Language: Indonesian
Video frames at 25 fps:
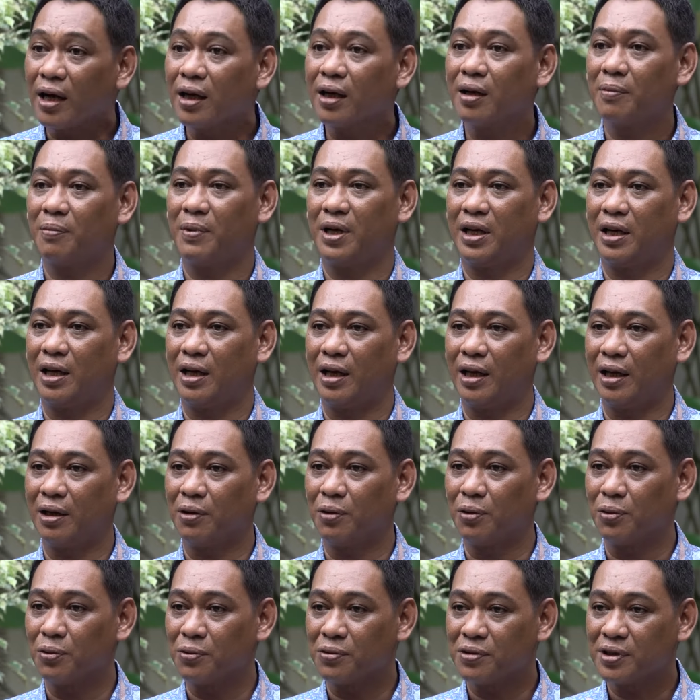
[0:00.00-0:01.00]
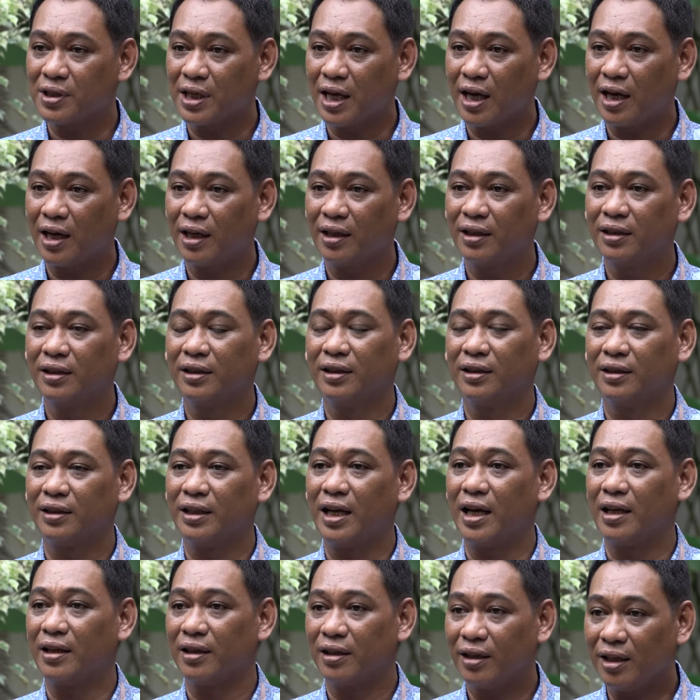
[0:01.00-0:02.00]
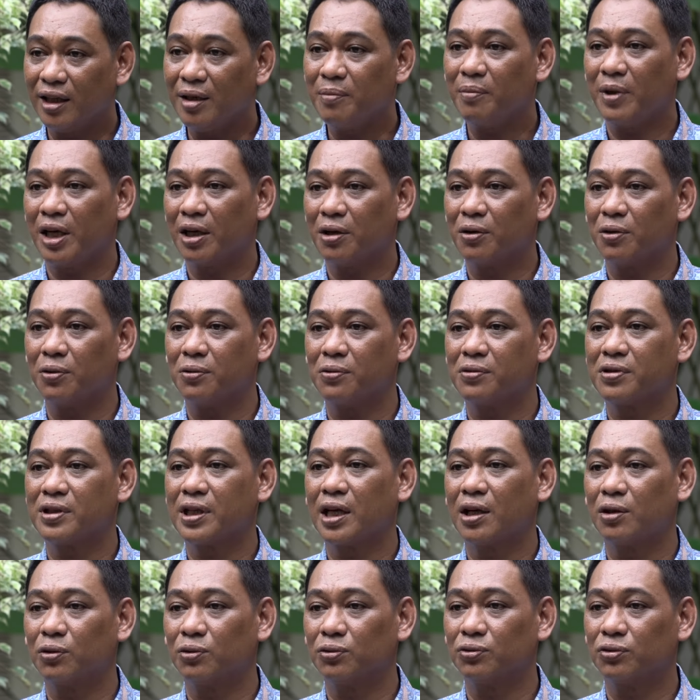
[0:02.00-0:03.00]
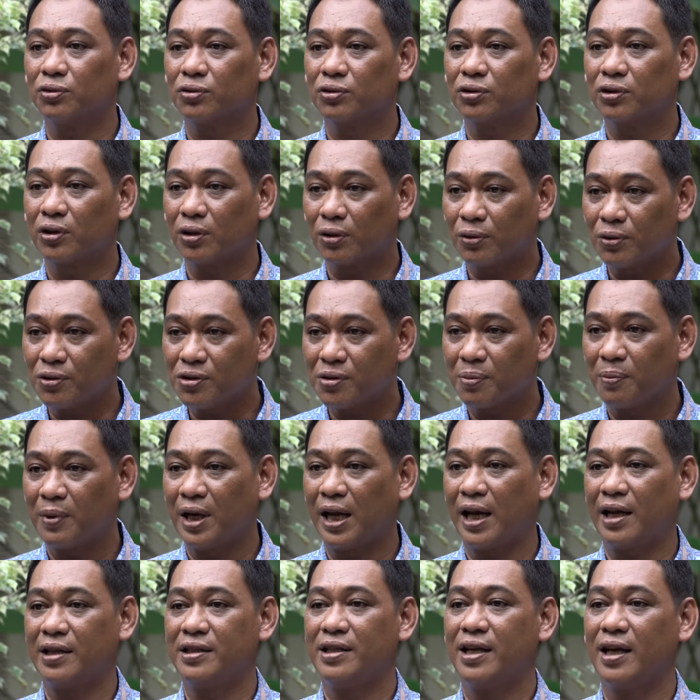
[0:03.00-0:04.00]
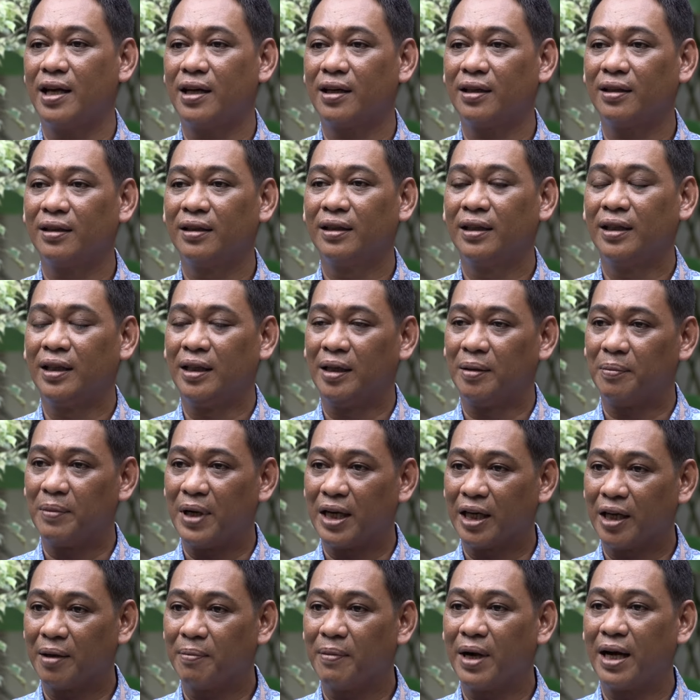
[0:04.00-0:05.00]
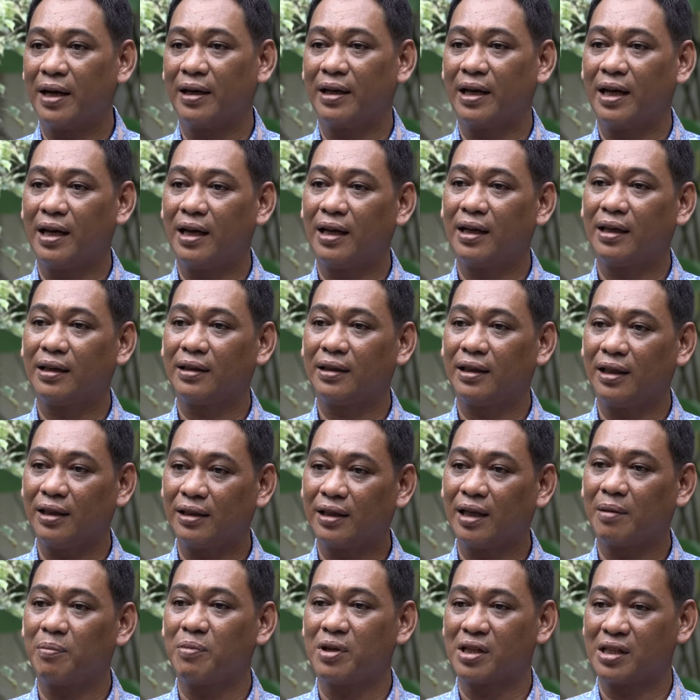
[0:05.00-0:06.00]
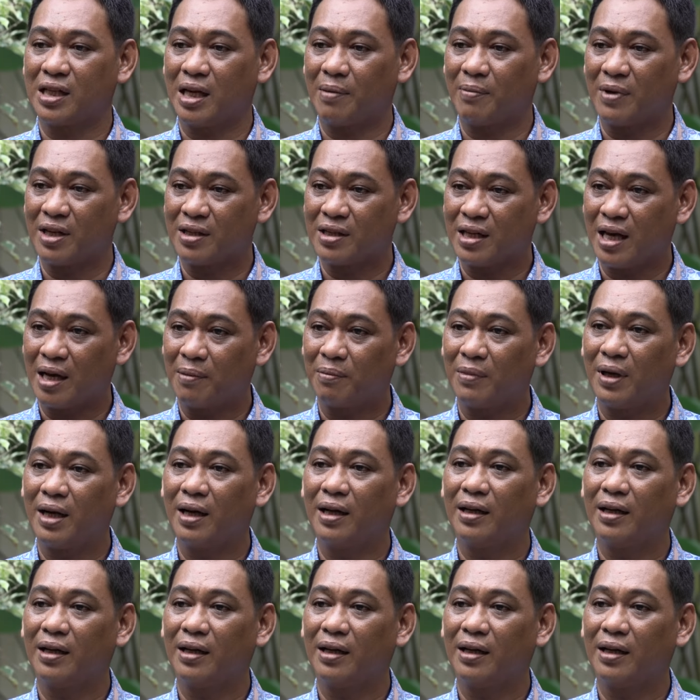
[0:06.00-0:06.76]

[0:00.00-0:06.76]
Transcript: kepada Ekonusa dan tim Ekonusa untuk terus belajar bagaimana kita bersama-sama